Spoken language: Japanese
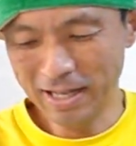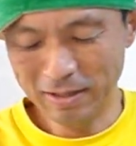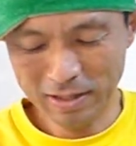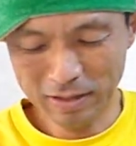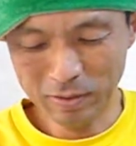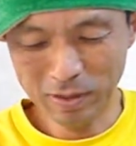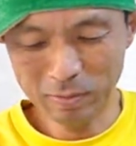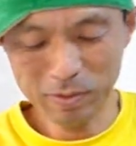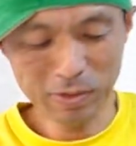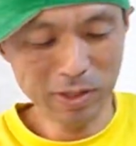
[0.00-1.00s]
はいこれで
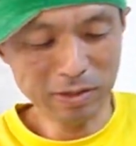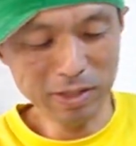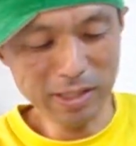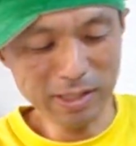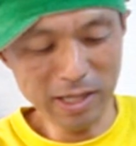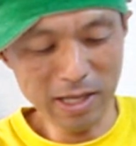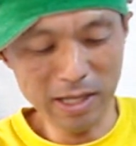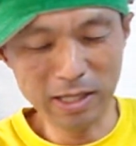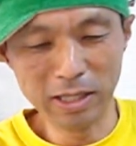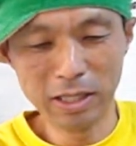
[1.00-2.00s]
結んでくださ
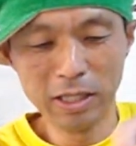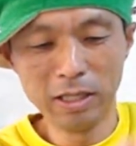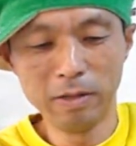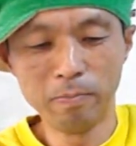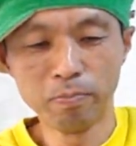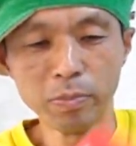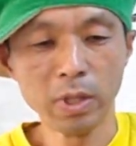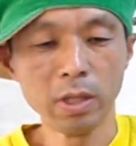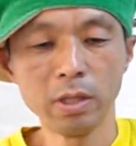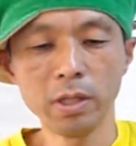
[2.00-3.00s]

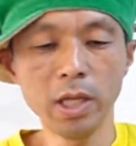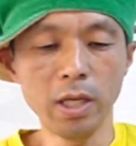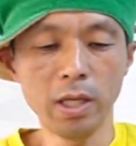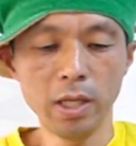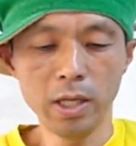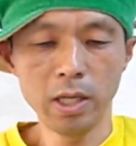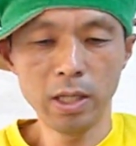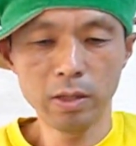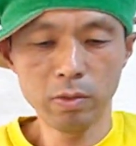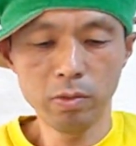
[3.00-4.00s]
いで、えー、
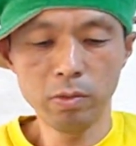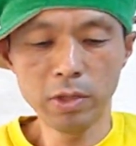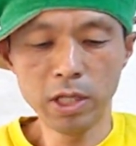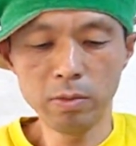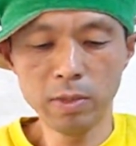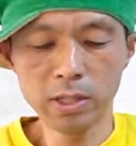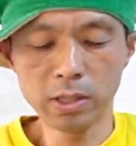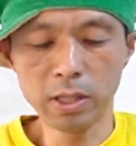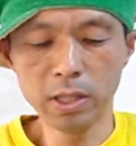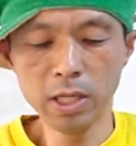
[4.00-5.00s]
ここになりまし
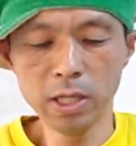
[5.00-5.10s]
たね